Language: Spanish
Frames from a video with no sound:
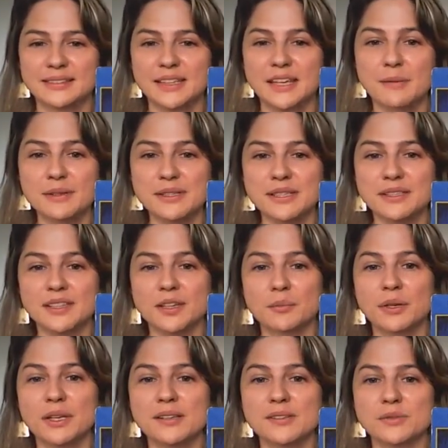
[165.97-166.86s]
Y a veces
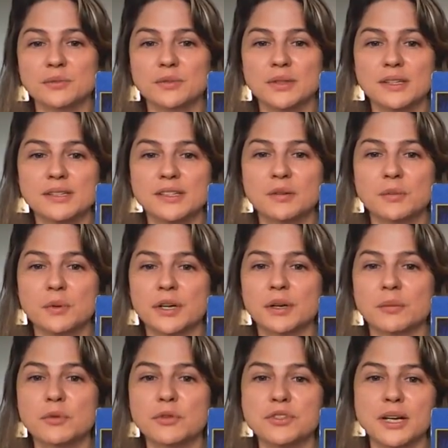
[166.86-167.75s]
también es un decir,
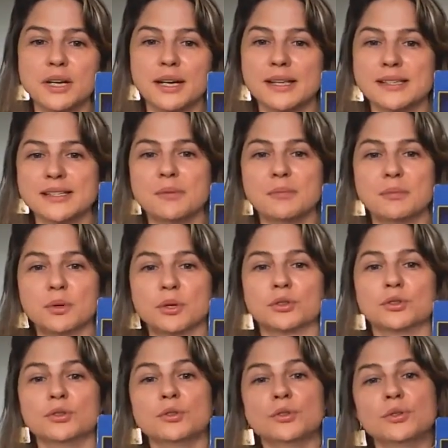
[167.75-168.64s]
bueno, muchas gracias
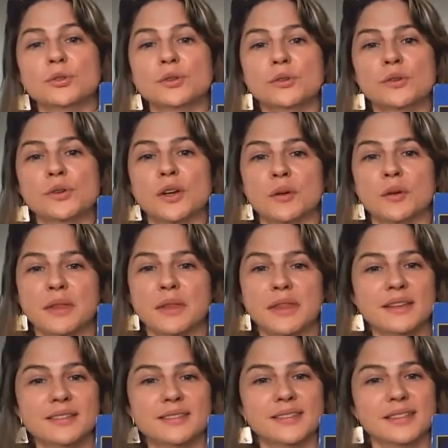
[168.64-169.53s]
por todo lo que me
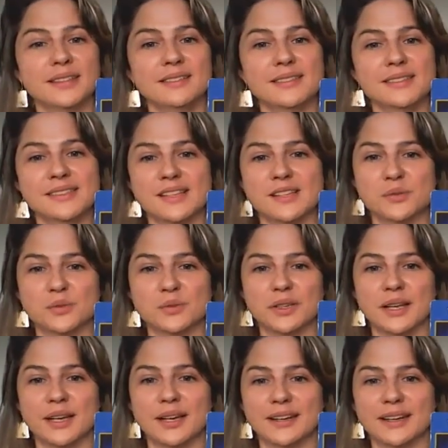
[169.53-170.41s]
diste, si es
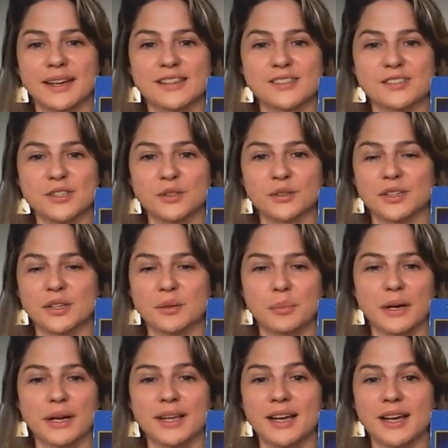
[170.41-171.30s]
una relación de
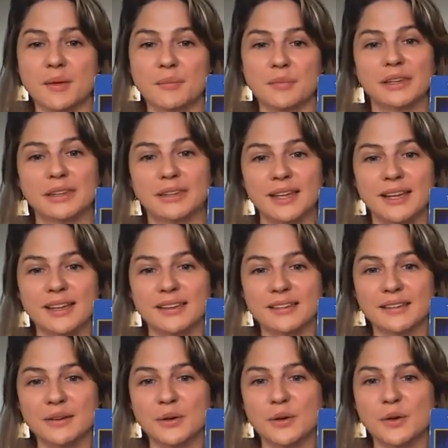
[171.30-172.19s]
pareja,
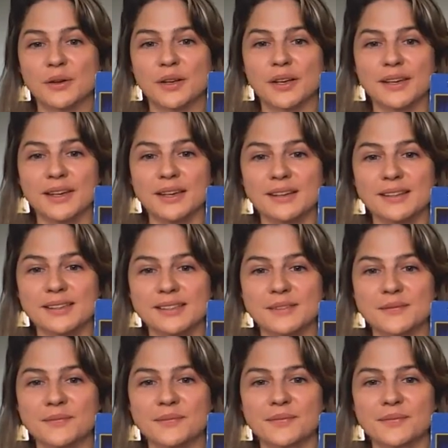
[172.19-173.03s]
amistad o lo que quieras.